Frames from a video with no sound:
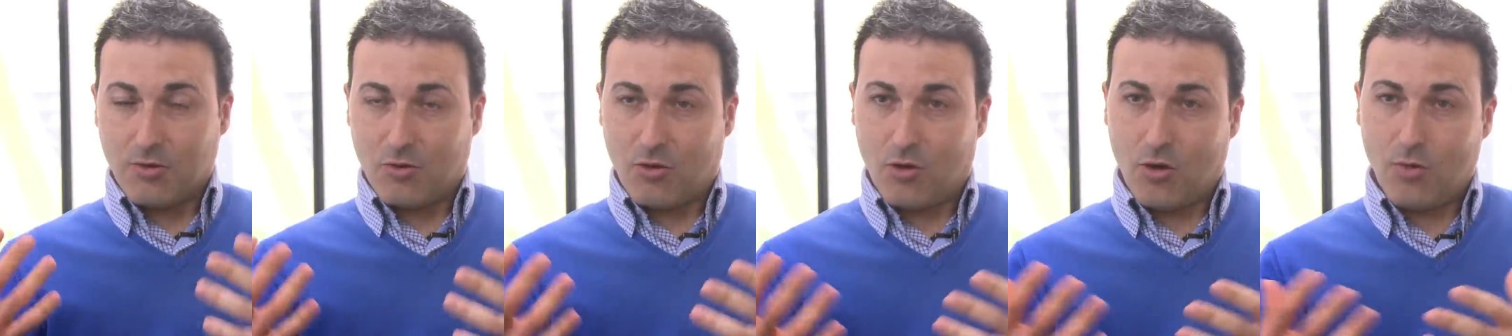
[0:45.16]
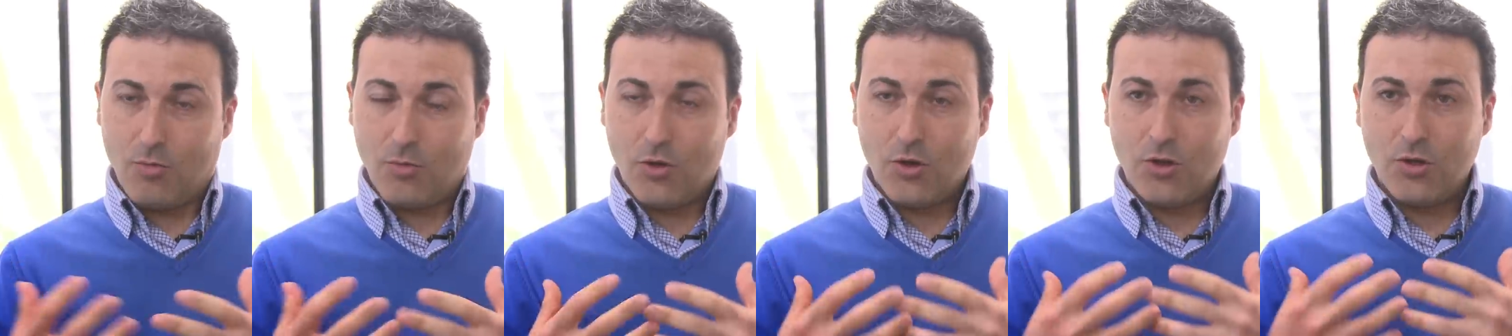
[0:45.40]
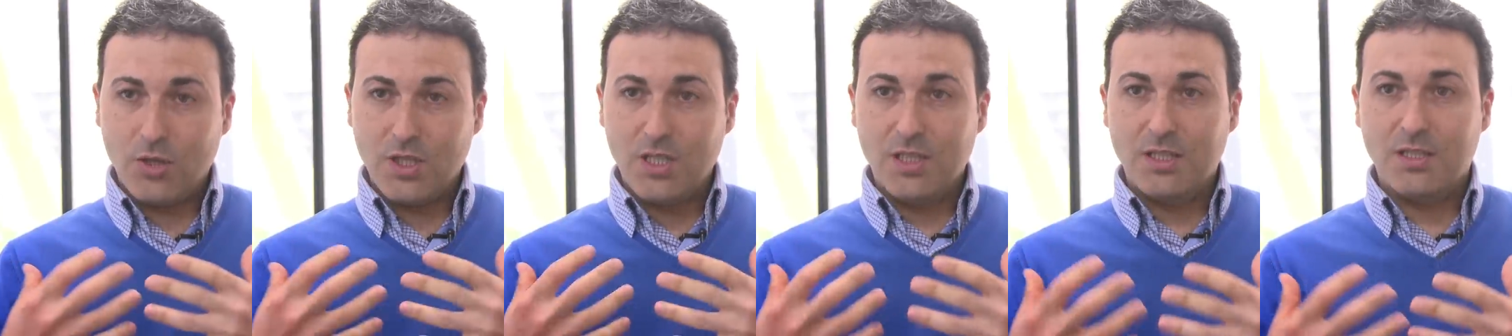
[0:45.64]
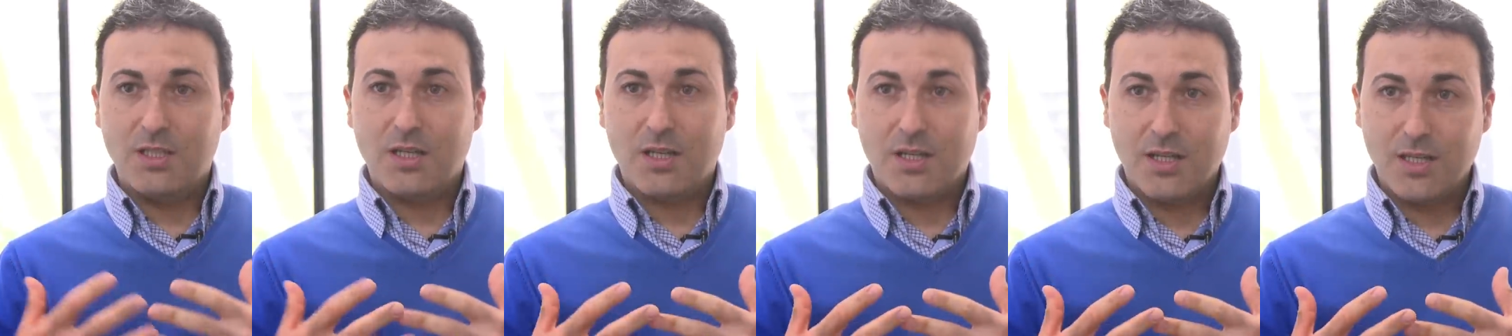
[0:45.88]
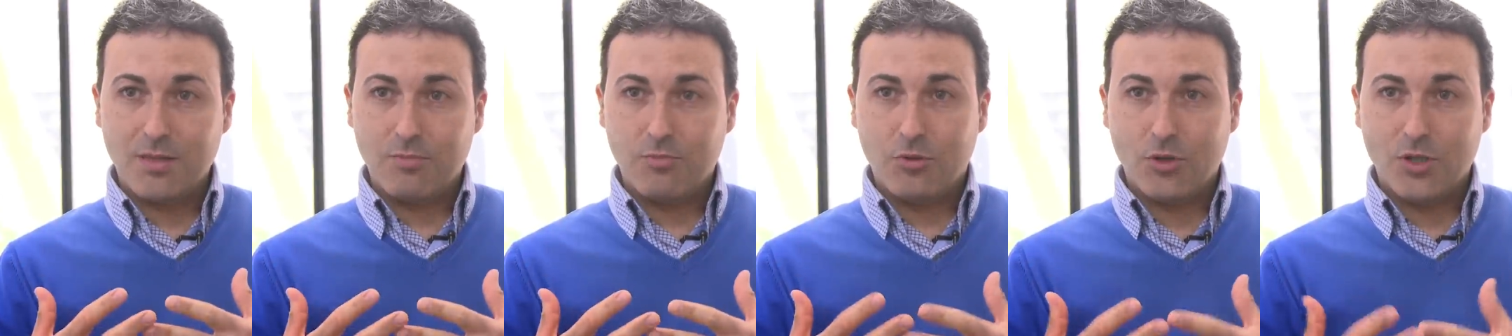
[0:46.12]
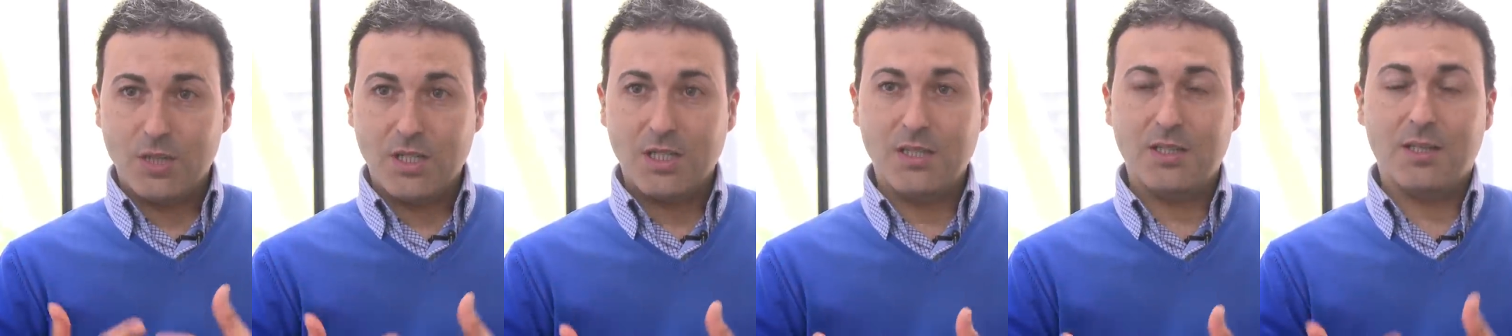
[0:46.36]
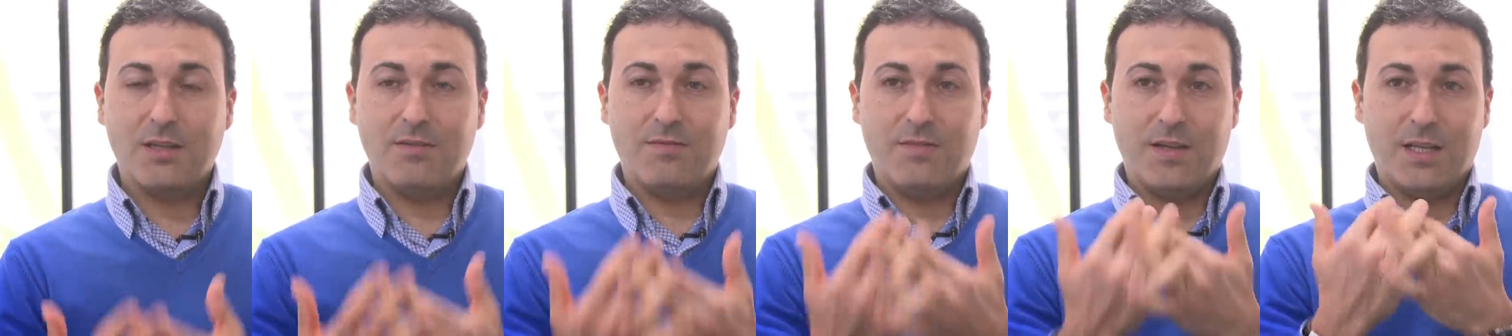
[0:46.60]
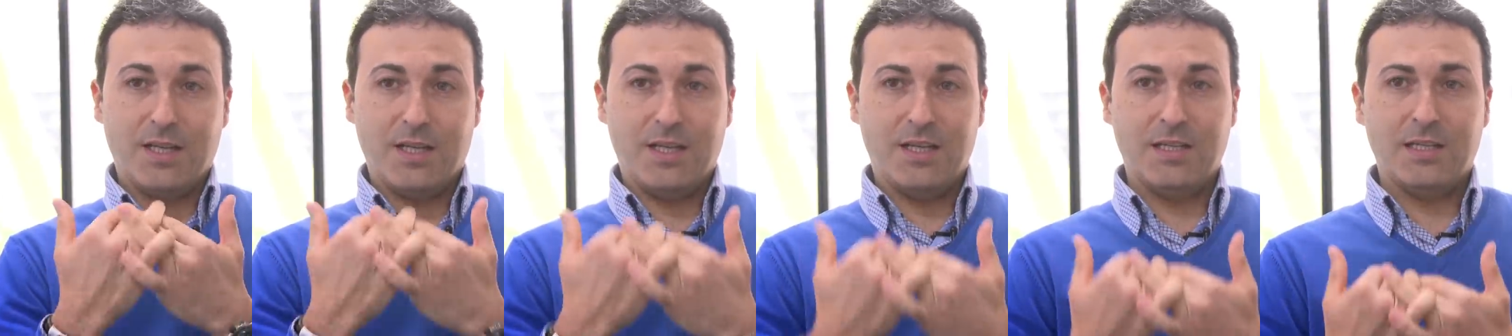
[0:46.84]
cómo Internet puede
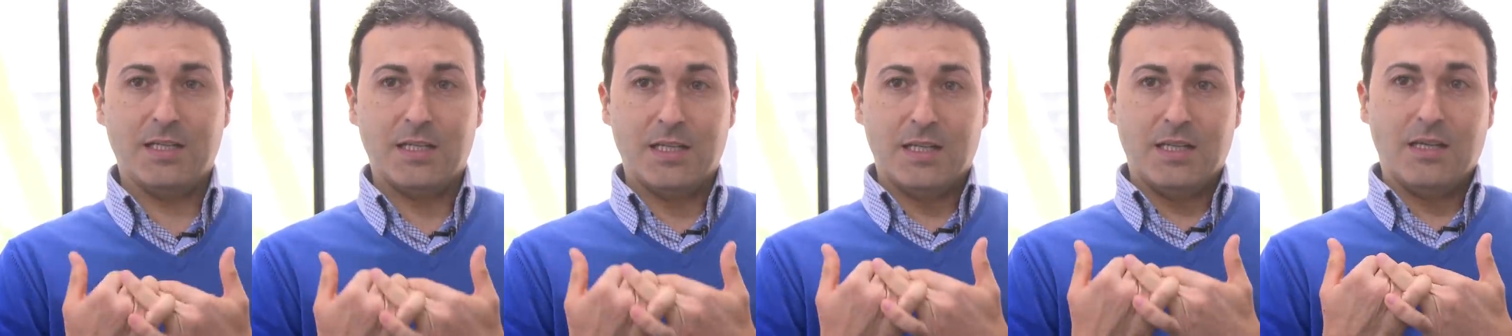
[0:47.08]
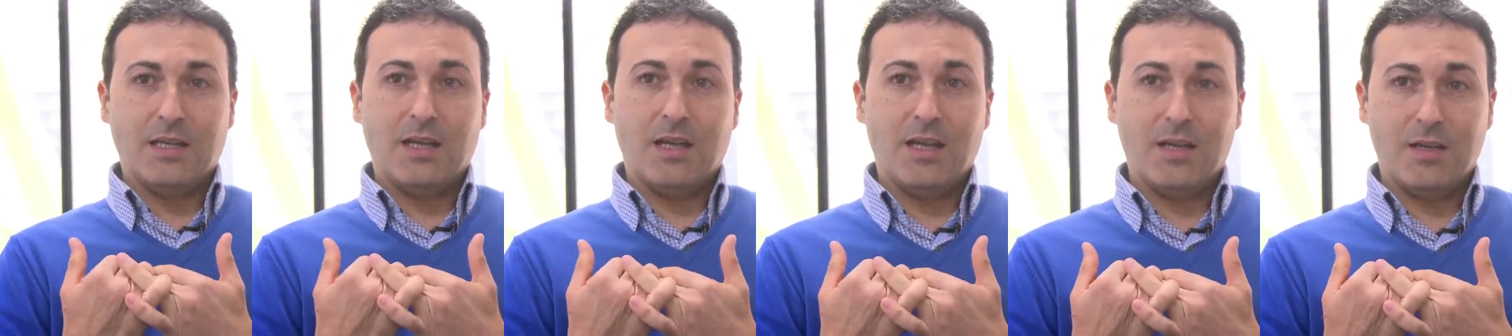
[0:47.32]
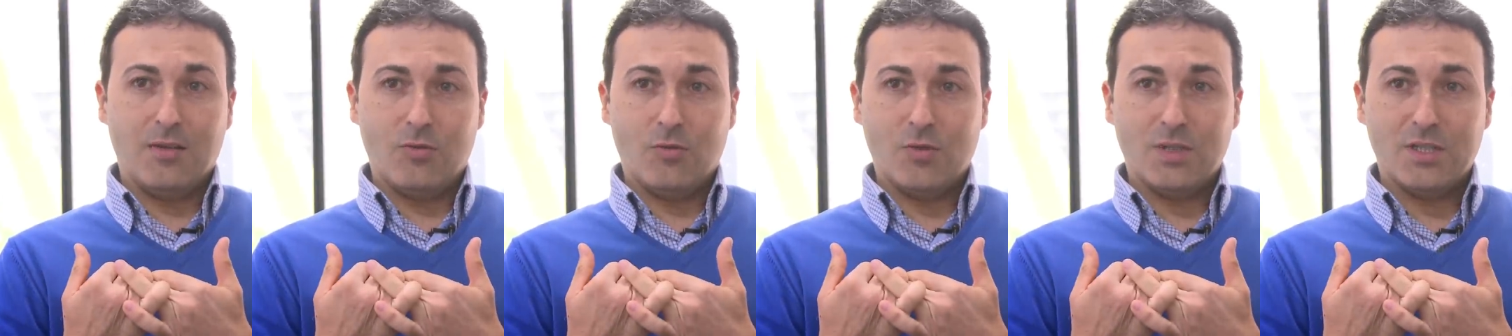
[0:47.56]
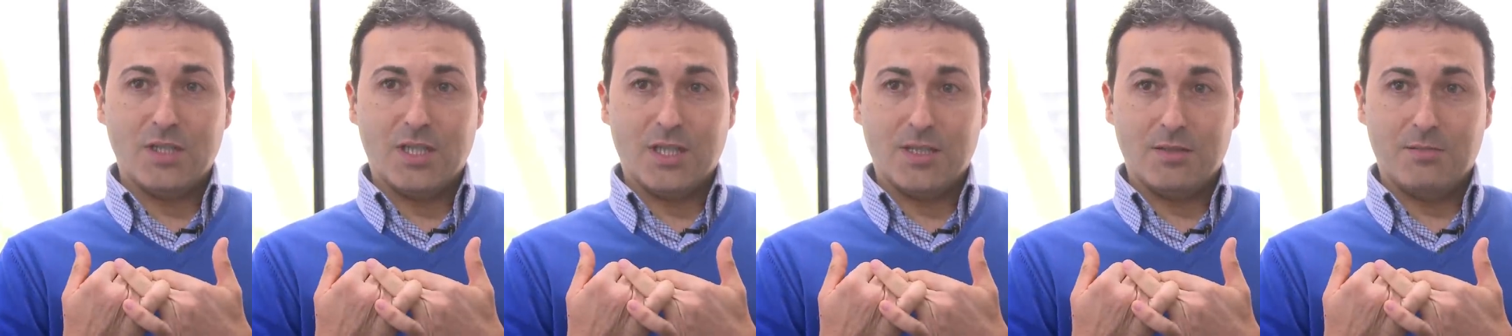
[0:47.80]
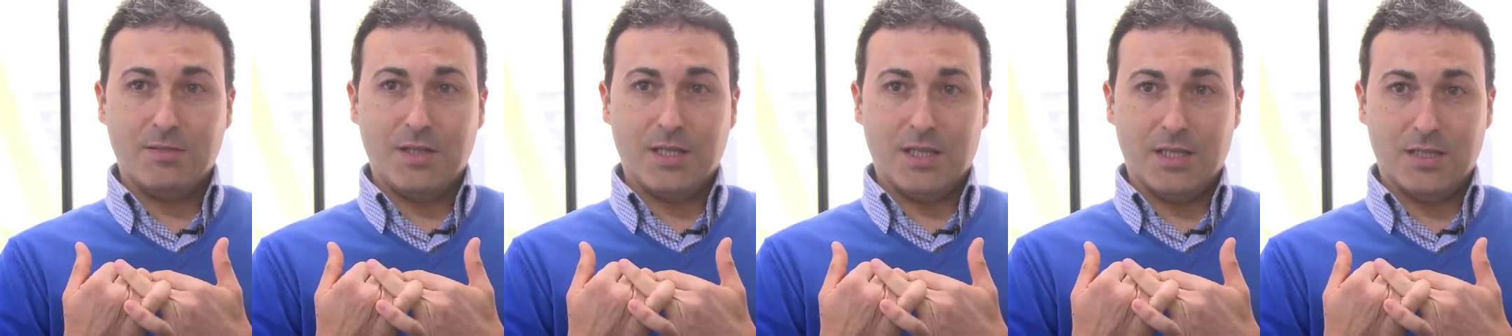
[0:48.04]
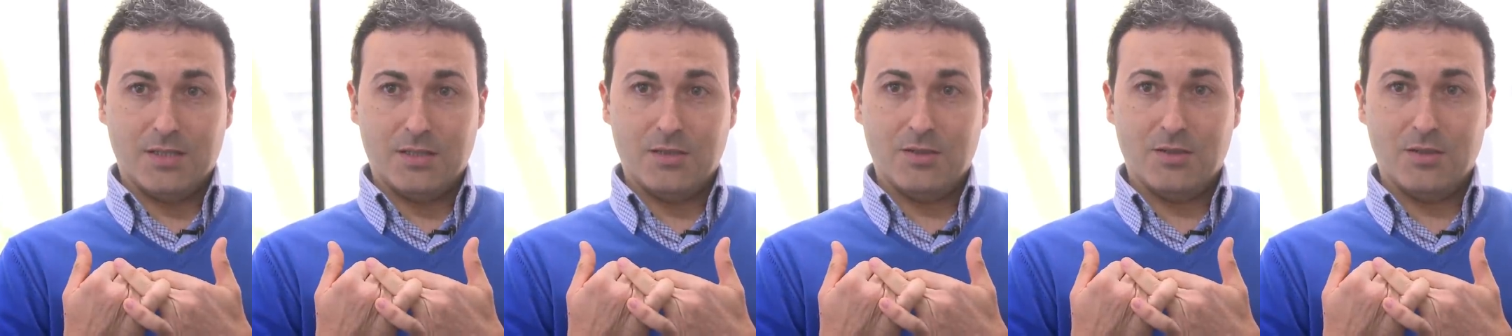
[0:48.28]
interferir en nuestras vidas.